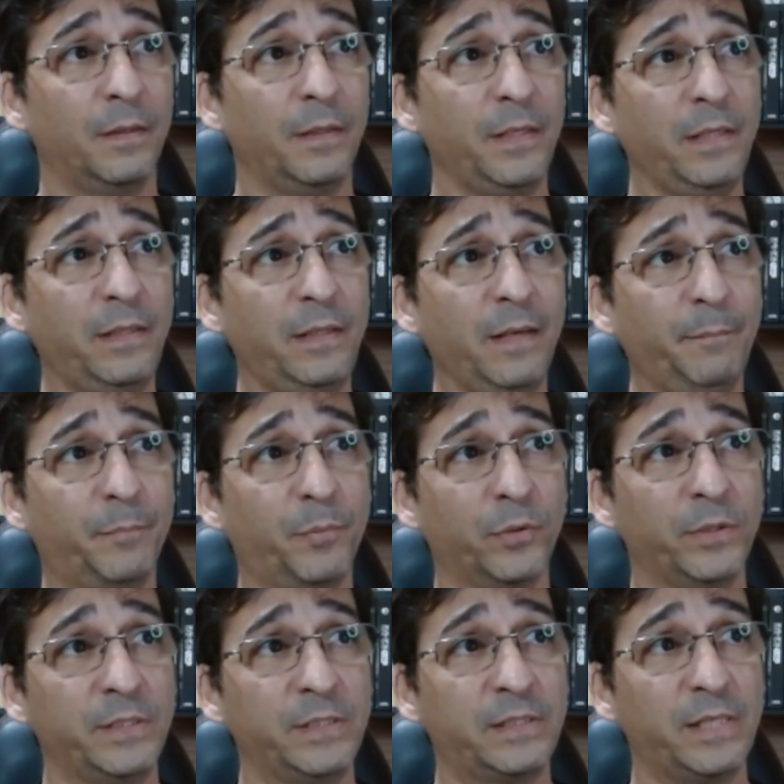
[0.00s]
E
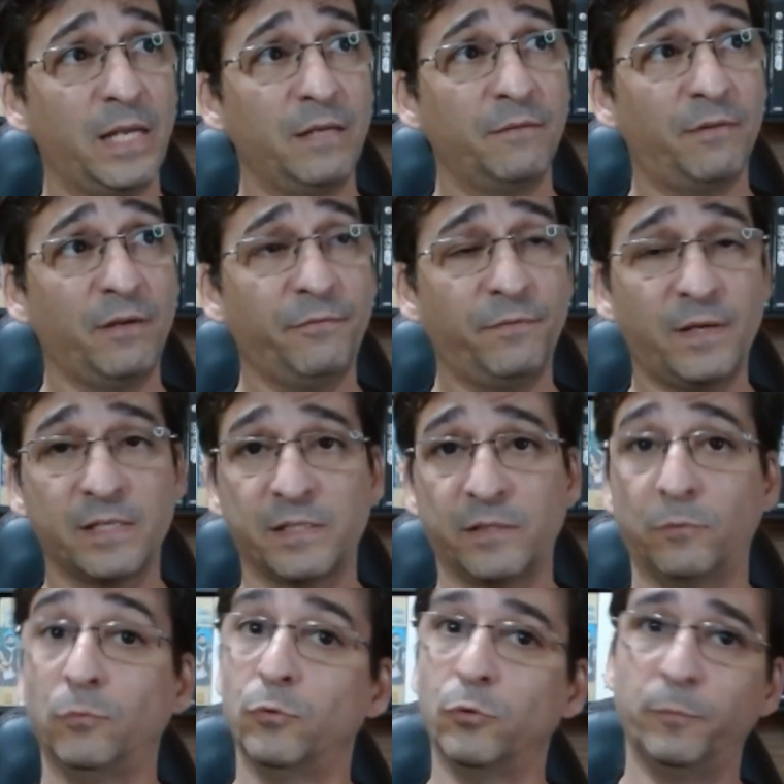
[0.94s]
depois ele vai fazer
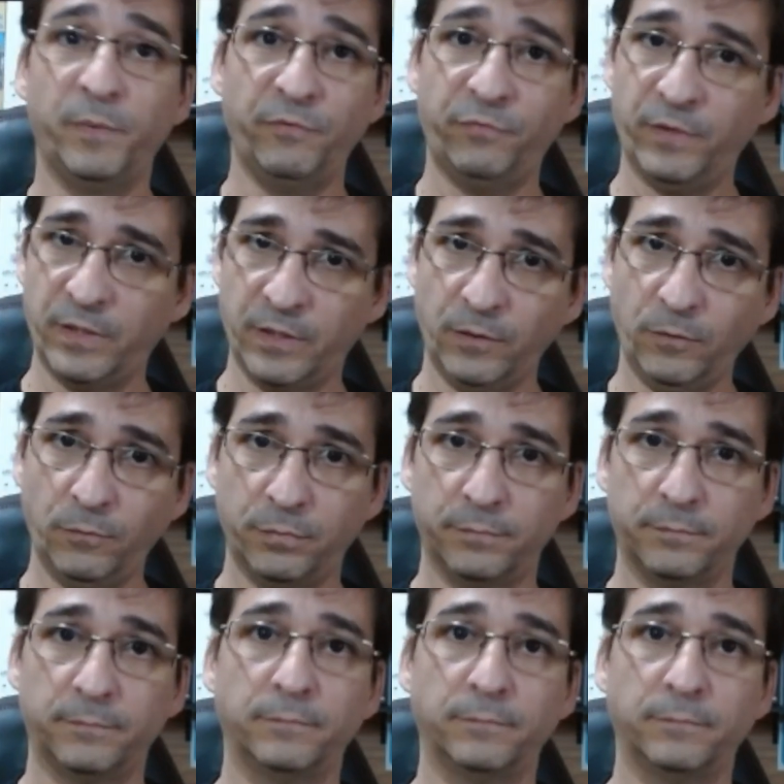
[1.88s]
um loop infinito,